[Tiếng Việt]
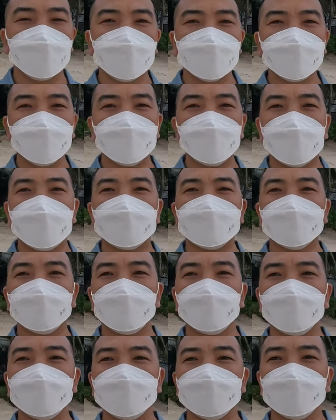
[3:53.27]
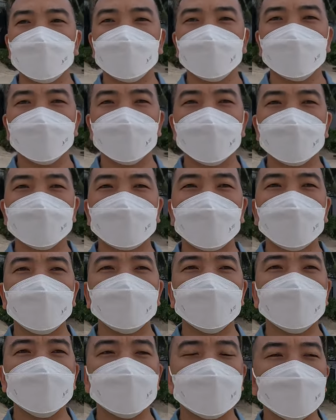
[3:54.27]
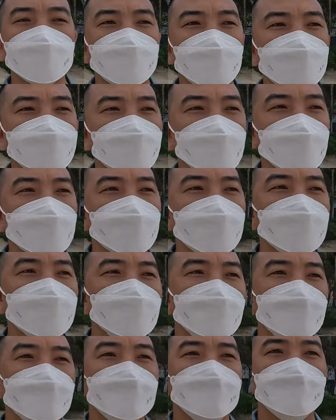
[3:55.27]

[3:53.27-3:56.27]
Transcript: hơn 13 triệu hiện tại bây giờ trên website